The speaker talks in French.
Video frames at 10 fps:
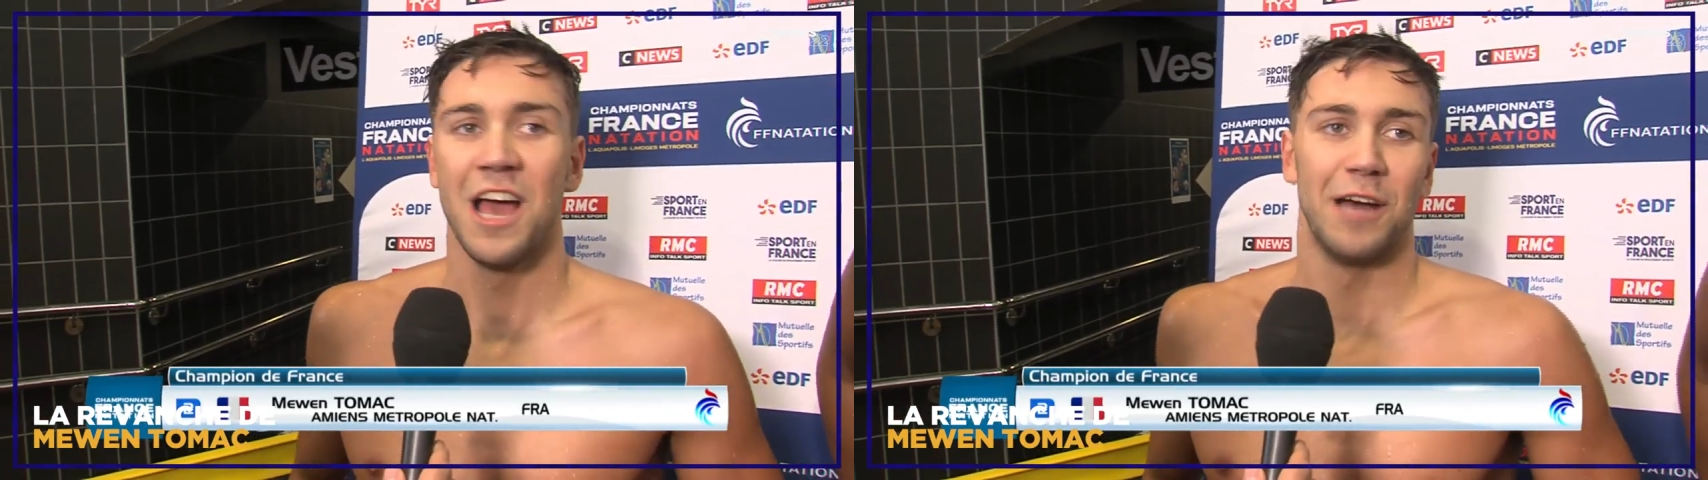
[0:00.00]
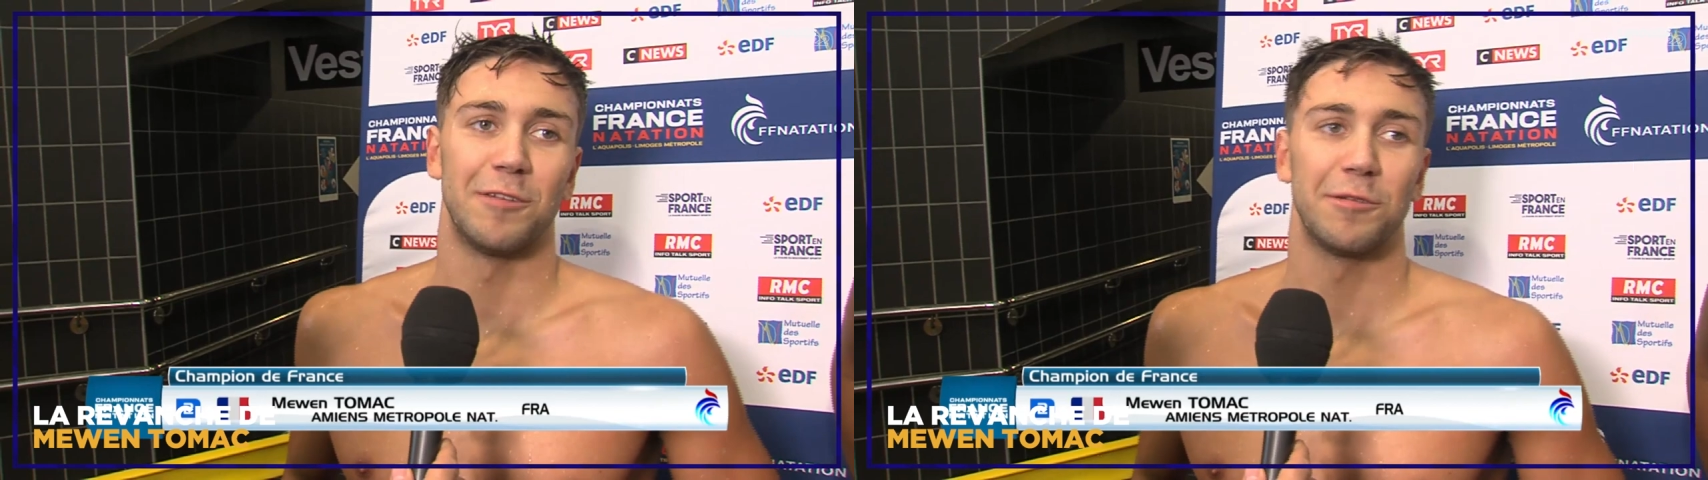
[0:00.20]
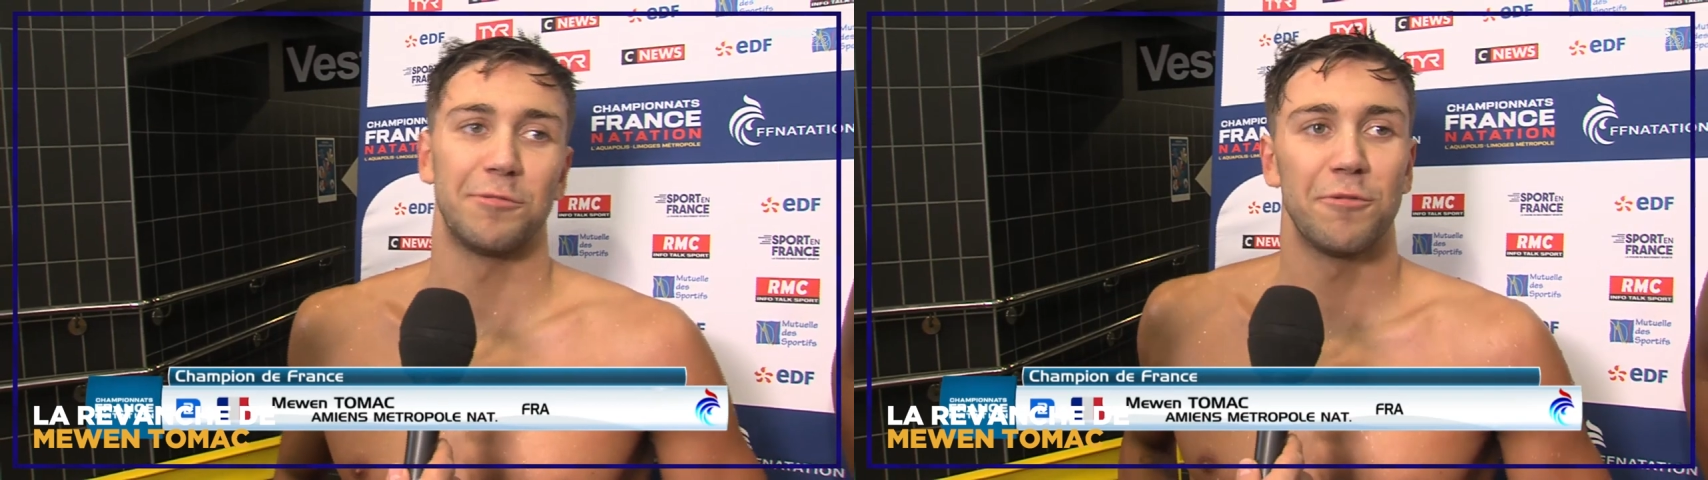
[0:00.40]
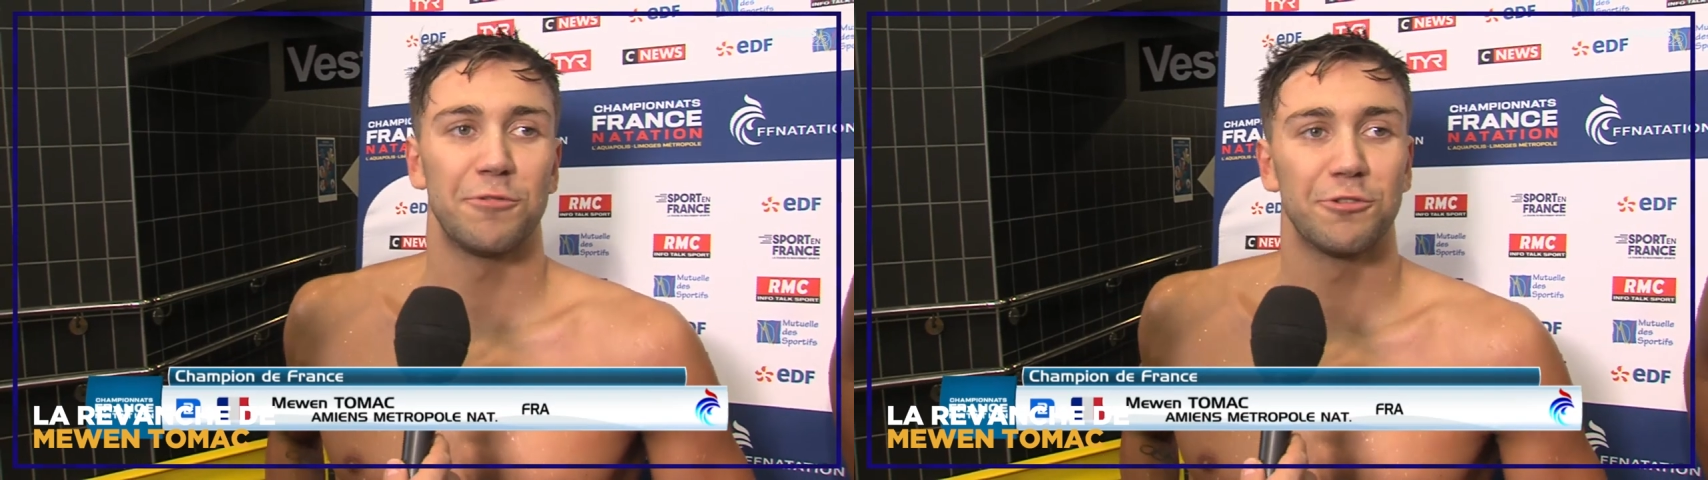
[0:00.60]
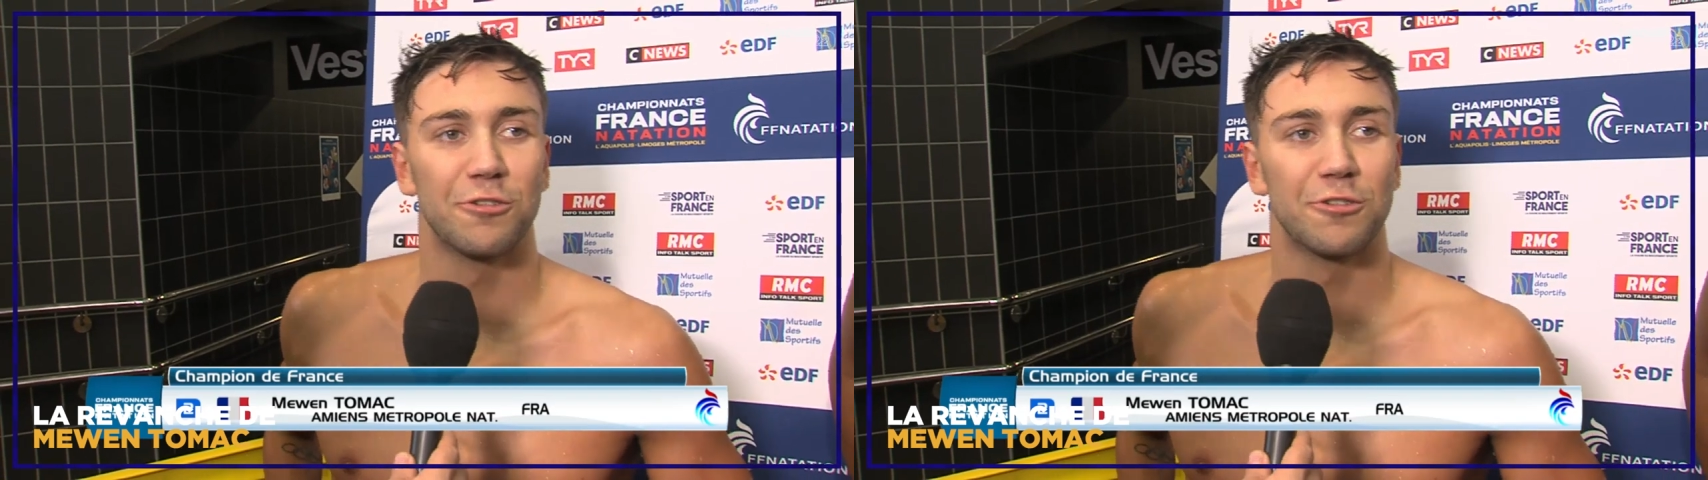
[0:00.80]

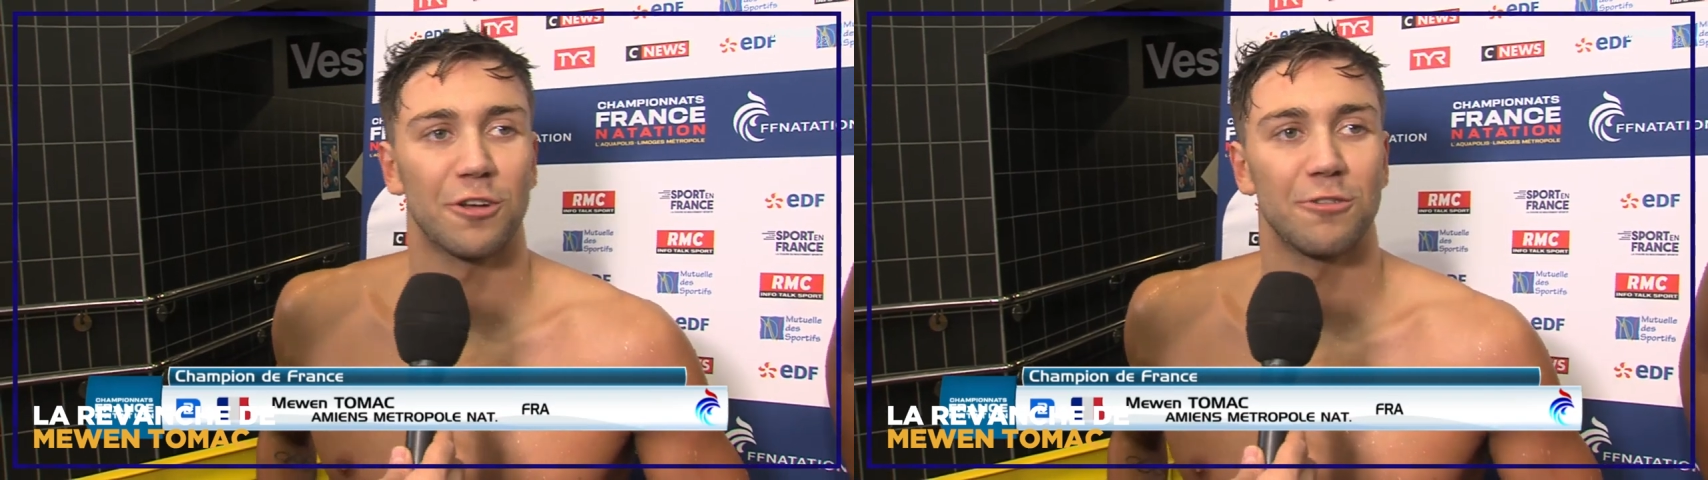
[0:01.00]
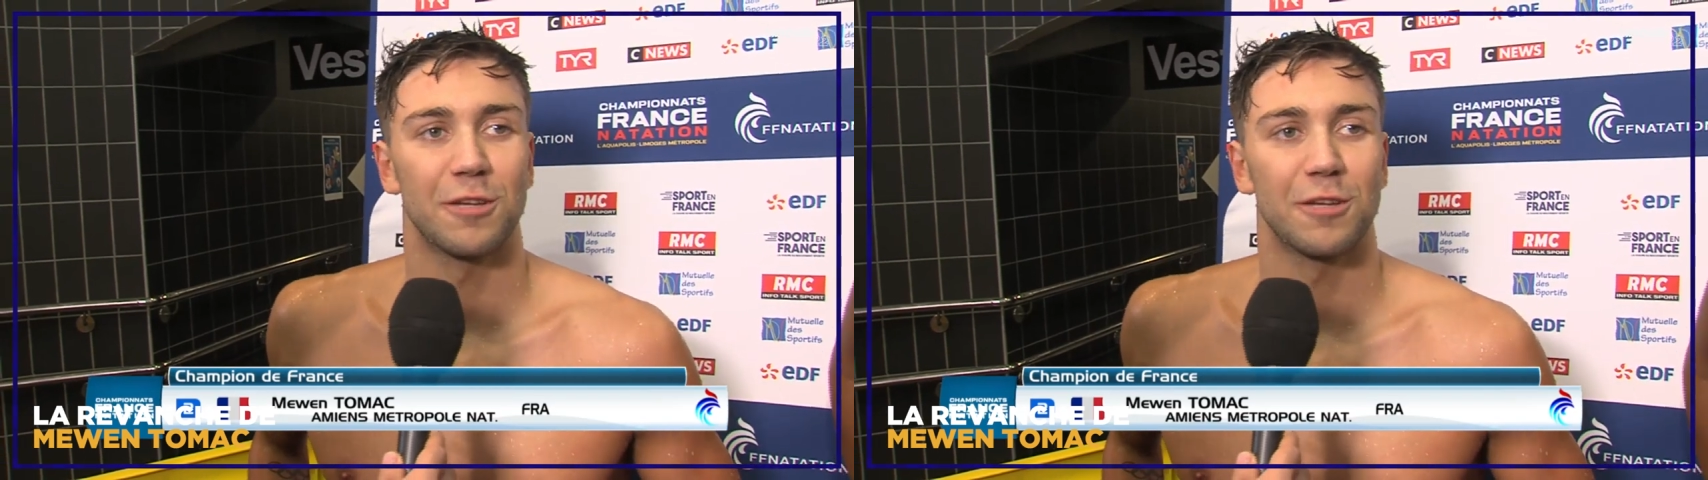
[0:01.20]
D'habitude, au 200 dos,